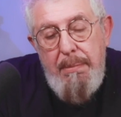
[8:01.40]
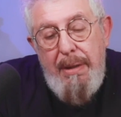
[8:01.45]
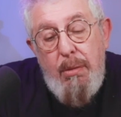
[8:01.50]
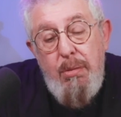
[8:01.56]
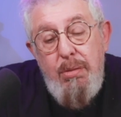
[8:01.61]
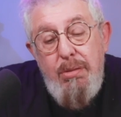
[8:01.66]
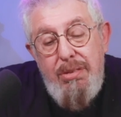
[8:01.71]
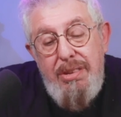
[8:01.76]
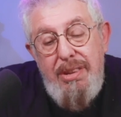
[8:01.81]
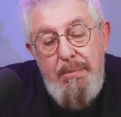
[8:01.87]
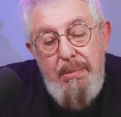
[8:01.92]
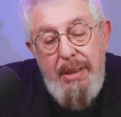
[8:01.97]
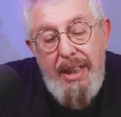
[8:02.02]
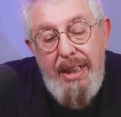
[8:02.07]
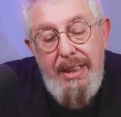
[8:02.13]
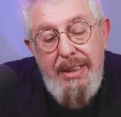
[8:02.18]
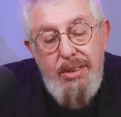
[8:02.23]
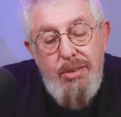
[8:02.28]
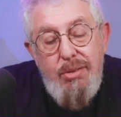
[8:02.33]
Algunos
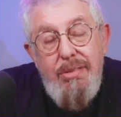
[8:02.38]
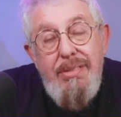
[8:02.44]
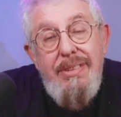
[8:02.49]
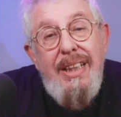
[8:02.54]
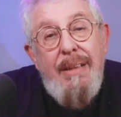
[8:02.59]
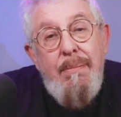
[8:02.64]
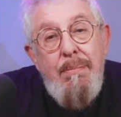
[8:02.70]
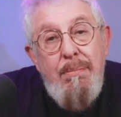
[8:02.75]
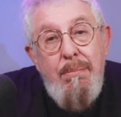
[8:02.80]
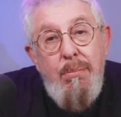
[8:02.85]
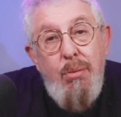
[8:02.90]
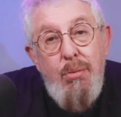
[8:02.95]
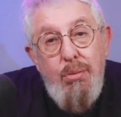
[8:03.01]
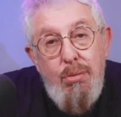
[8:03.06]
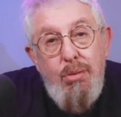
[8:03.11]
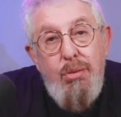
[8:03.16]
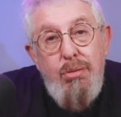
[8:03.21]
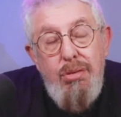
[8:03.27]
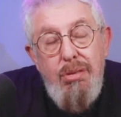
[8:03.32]
inmigrantes son tan
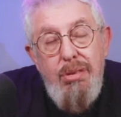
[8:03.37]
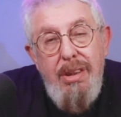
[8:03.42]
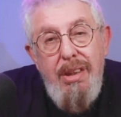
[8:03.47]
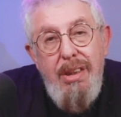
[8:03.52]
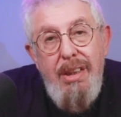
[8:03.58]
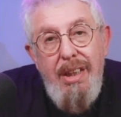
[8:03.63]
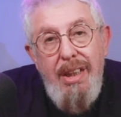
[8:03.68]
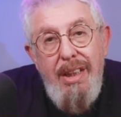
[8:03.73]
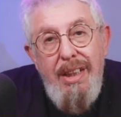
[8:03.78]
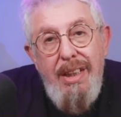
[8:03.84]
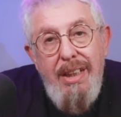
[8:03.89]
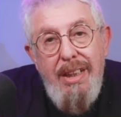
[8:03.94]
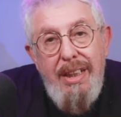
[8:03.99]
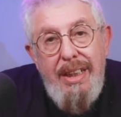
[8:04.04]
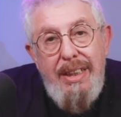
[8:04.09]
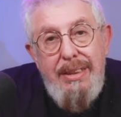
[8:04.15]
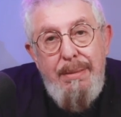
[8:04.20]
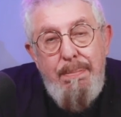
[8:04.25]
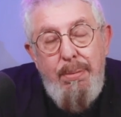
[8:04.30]
brutos
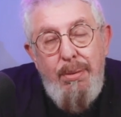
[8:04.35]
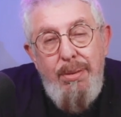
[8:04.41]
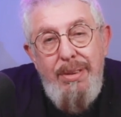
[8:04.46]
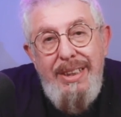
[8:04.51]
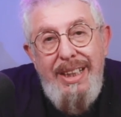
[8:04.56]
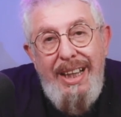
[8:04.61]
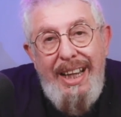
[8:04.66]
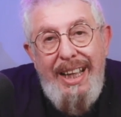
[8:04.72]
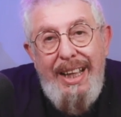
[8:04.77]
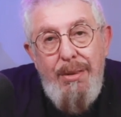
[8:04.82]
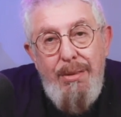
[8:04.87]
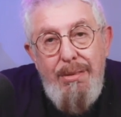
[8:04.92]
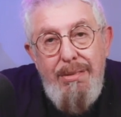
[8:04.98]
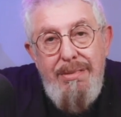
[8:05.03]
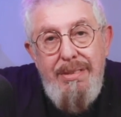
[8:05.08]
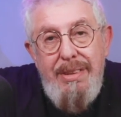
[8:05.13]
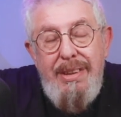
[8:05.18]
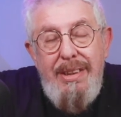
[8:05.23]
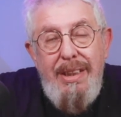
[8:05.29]
que se ponen del lado
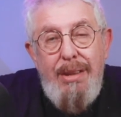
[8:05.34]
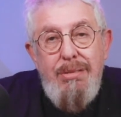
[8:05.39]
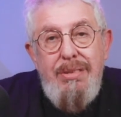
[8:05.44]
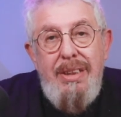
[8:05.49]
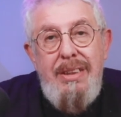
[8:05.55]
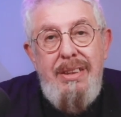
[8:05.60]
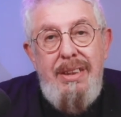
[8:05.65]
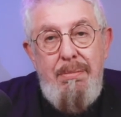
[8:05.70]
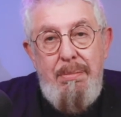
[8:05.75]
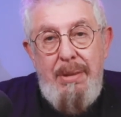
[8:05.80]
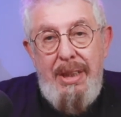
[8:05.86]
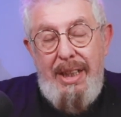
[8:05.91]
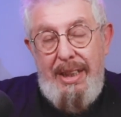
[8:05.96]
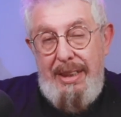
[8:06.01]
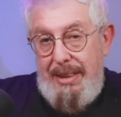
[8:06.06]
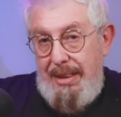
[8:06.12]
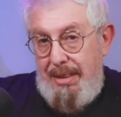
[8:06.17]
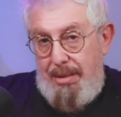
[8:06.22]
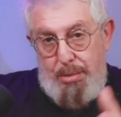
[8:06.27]
de los
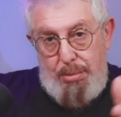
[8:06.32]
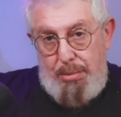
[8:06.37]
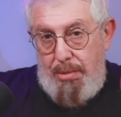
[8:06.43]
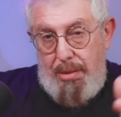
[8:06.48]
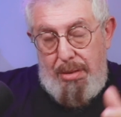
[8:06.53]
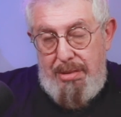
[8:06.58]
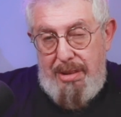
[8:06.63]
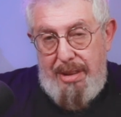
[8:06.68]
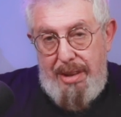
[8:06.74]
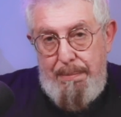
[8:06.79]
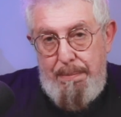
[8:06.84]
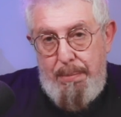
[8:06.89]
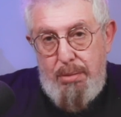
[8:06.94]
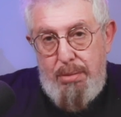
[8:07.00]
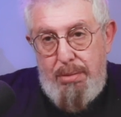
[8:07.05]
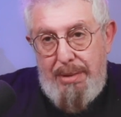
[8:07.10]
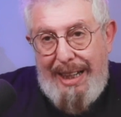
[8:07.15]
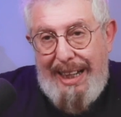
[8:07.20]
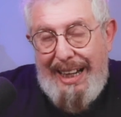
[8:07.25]
antiinmigrantes. Y uno de los
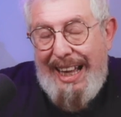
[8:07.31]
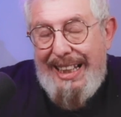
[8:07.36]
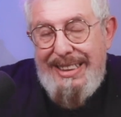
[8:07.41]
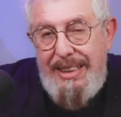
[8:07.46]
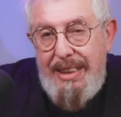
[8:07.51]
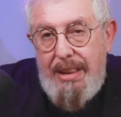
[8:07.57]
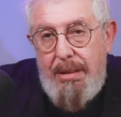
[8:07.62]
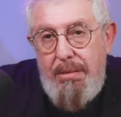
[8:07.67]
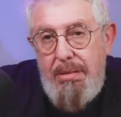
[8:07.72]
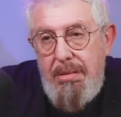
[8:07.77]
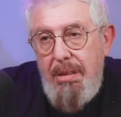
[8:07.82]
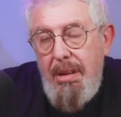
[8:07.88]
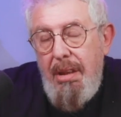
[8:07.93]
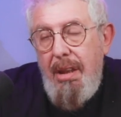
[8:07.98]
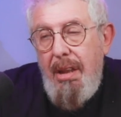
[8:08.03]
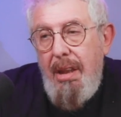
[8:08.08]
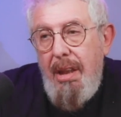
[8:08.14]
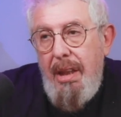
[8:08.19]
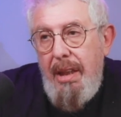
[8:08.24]
ejemplos clásicos
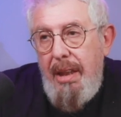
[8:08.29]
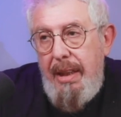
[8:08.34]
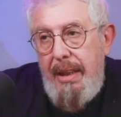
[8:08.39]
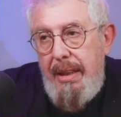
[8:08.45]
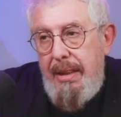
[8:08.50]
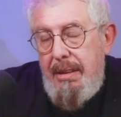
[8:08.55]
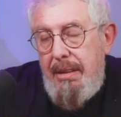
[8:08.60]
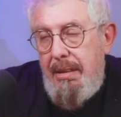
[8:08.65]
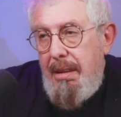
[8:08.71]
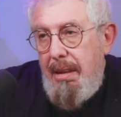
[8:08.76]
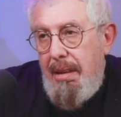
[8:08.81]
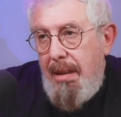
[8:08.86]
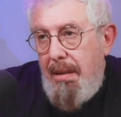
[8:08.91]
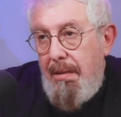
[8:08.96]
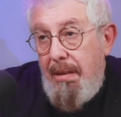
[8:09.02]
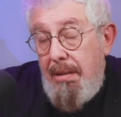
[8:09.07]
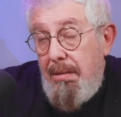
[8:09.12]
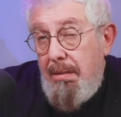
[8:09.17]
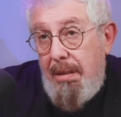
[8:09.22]
es,
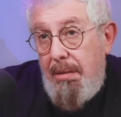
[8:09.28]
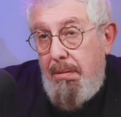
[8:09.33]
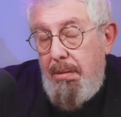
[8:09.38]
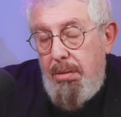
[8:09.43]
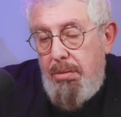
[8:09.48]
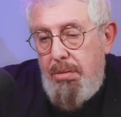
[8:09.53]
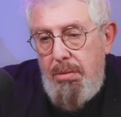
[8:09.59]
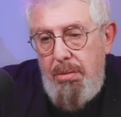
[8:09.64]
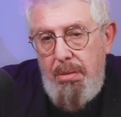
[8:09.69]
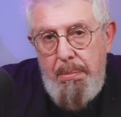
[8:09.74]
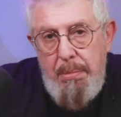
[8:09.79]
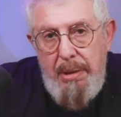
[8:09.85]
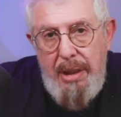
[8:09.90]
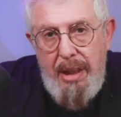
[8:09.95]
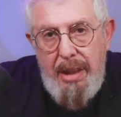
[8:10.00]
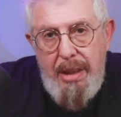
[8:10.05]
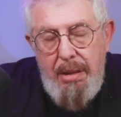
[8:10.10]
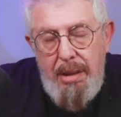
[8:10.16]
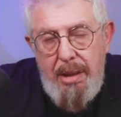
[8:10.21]
ahora no recuerdo su
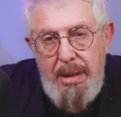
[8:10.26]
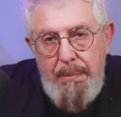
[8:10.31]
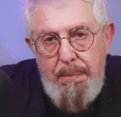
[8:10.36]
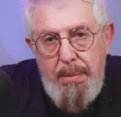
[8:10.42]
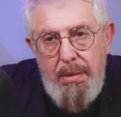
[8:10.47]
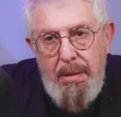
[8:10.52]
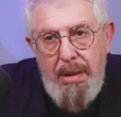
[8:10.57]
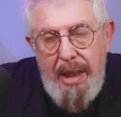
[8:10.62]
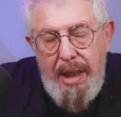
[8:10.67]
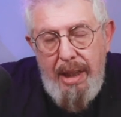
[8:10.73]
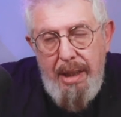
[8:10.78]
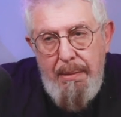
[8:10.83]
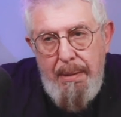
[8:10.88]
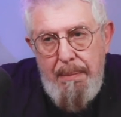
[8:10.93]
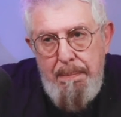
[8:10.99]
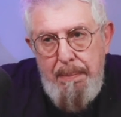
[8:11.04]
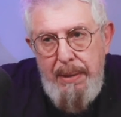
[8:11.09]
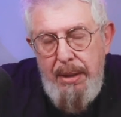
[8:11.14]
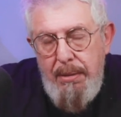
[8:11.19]
nombre, el, tipo con cara de
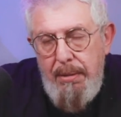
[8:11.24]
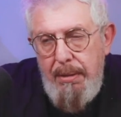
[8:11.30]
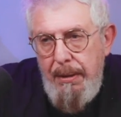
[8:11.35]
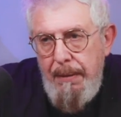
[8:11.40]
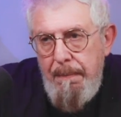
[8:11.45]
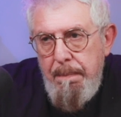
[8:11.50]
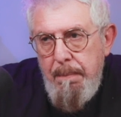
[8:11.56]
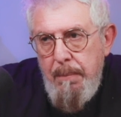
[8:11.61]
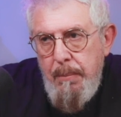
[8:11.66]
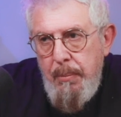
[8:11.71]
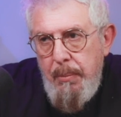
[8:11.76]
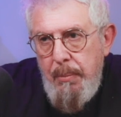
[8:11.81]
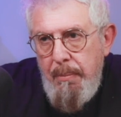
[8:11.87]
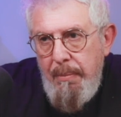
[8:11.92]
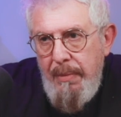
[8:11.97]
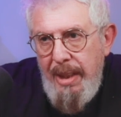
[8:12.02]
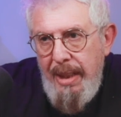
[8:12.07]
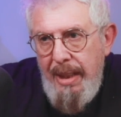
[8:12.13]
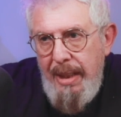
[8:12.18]
vampiro,
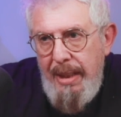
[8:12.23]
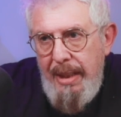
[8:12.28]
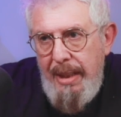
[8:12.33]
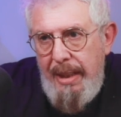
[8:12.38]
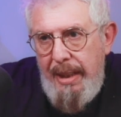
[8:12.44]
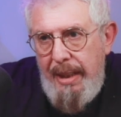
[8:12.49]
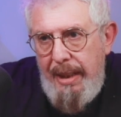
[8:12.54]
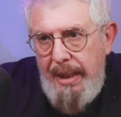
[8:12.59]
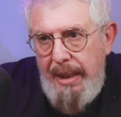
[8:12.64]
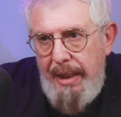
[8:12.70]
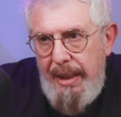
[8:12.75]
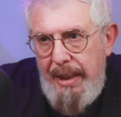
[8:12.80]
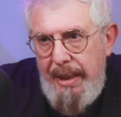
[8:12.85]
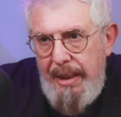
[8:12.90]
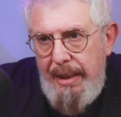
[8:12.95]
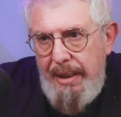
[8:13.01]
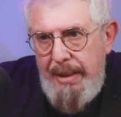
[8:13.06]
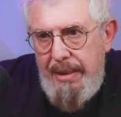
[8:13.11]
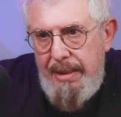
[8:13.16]

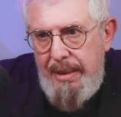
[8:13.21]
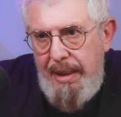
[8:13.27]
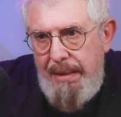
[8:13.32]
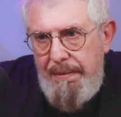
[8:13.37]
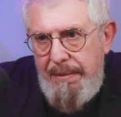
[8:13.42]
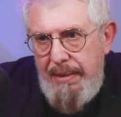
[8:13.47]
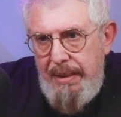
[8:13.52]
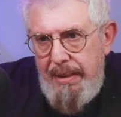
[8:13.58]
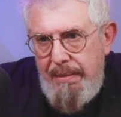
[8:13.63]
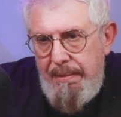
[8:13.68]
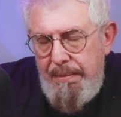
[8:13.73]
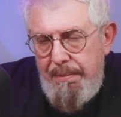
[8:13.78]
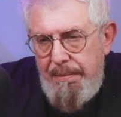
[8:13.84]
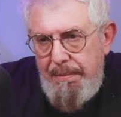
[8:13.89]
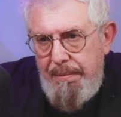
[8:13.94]
eh, Stephen,